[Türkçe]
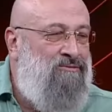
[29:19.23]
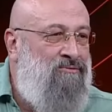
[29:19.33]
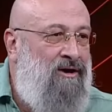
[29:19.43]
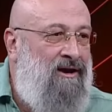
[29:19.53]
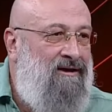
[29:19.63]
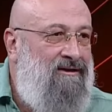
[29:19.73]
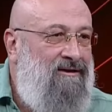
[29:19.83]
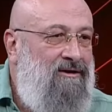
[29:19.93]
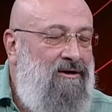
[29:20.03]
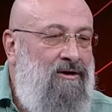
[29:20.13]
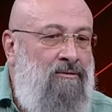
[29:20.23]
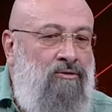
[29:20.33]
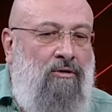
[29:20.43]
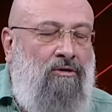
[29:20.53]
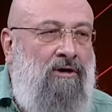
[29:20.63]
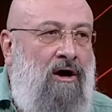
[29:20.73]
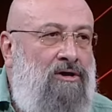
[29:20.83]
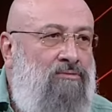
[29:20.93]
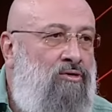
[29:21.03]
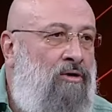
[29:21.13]
şimdi böyle. ben sana göstereceğim. Gör
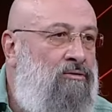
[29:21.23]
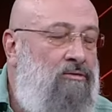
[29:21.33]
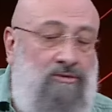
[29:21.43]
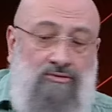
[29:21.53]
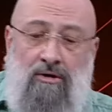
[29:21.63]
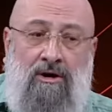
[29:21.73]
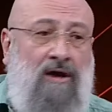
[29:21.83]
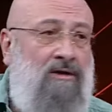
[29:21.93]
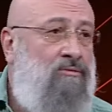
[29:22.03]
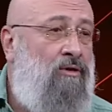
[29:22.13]
kanım dondu, çok kanım